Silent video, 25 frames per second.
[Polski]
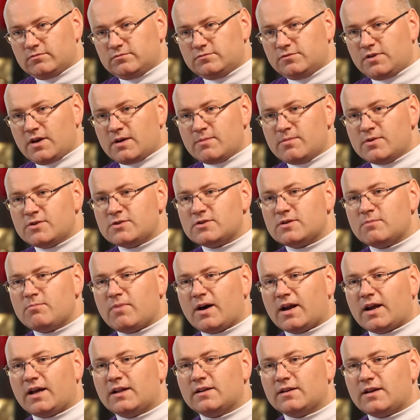Wiemy, że
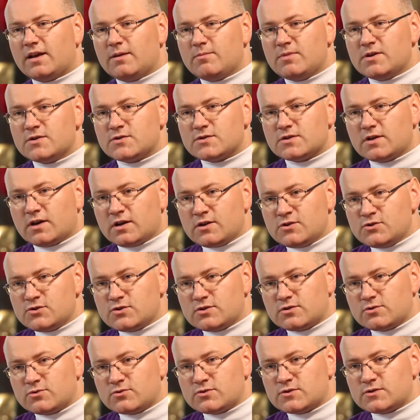barankiem jest
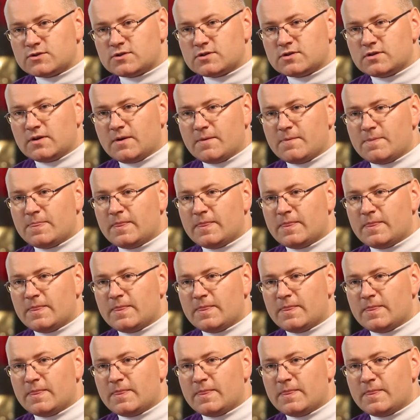Chrystus.